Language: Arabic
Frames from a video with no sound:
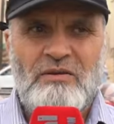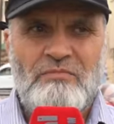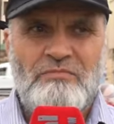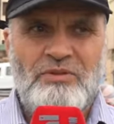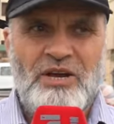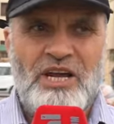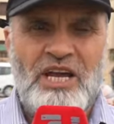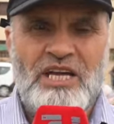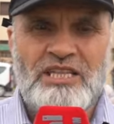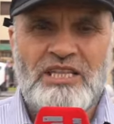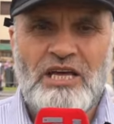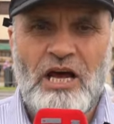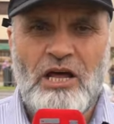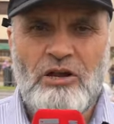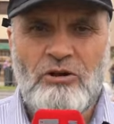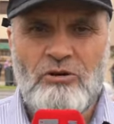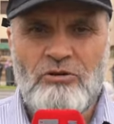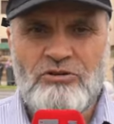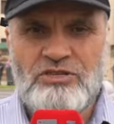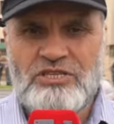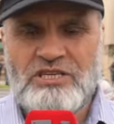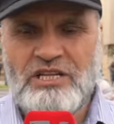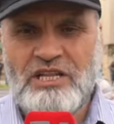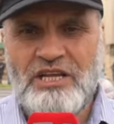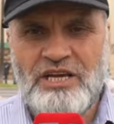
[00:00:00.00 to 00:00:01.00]
بقطاع
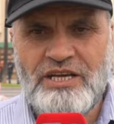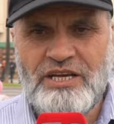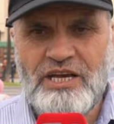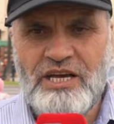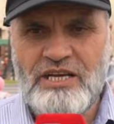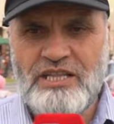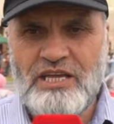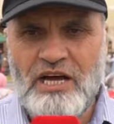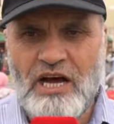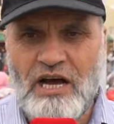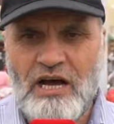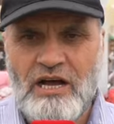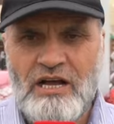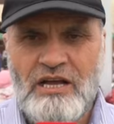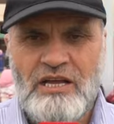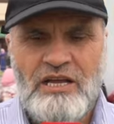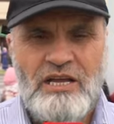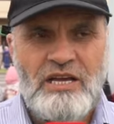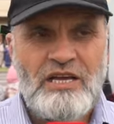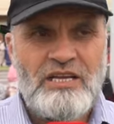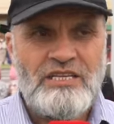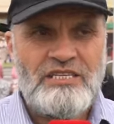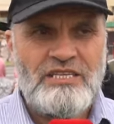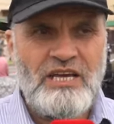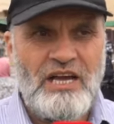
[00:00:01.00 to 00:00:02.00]
القدس العييده
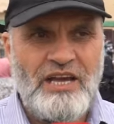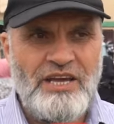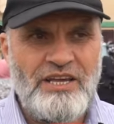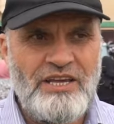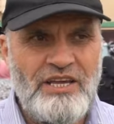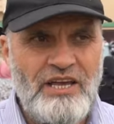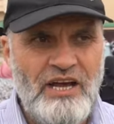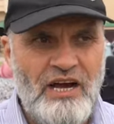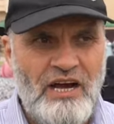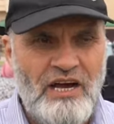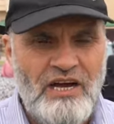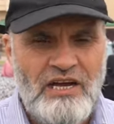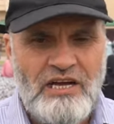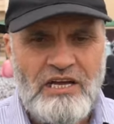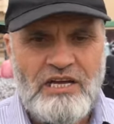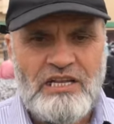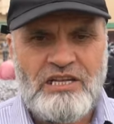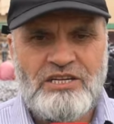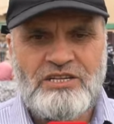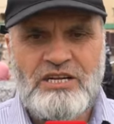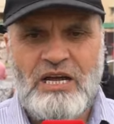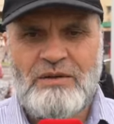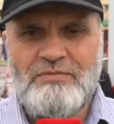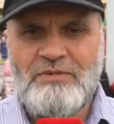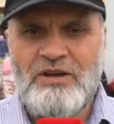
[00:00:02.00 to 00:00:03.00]
تحيه
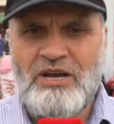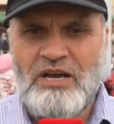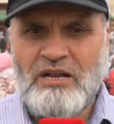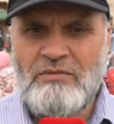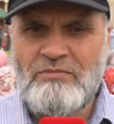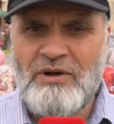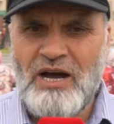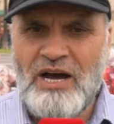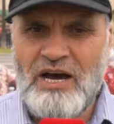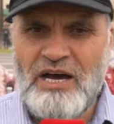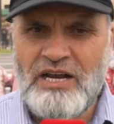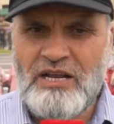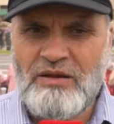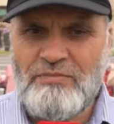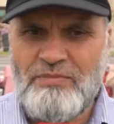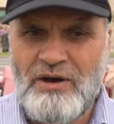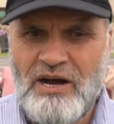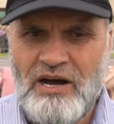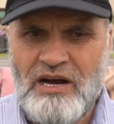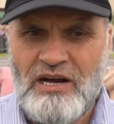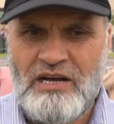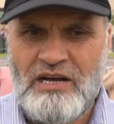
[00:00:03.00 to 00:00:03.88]
لجميع المغاربه